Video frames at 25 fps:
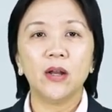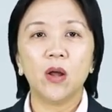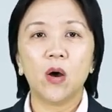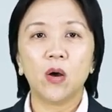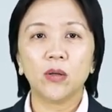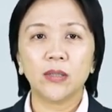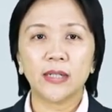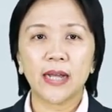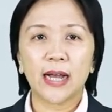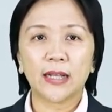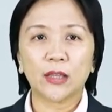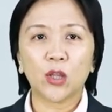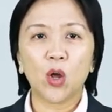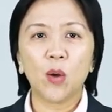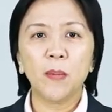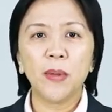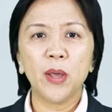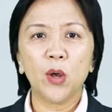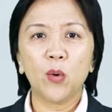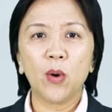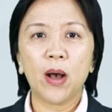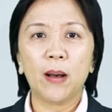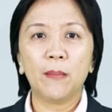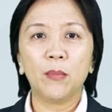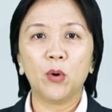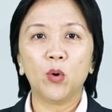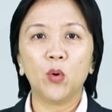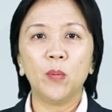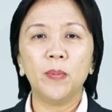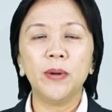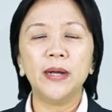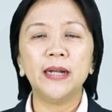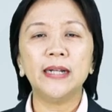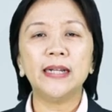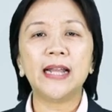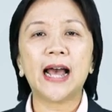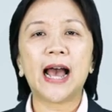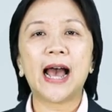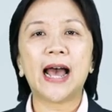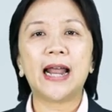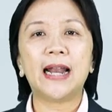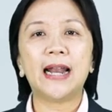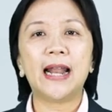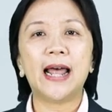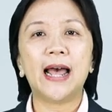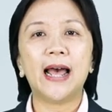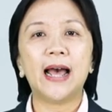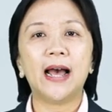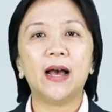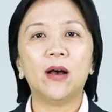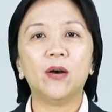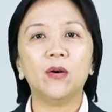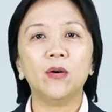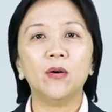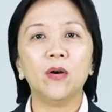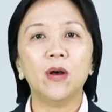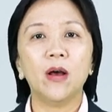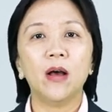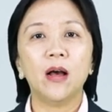นอกจากต้องมีความรู้พื้นฐานแล้ว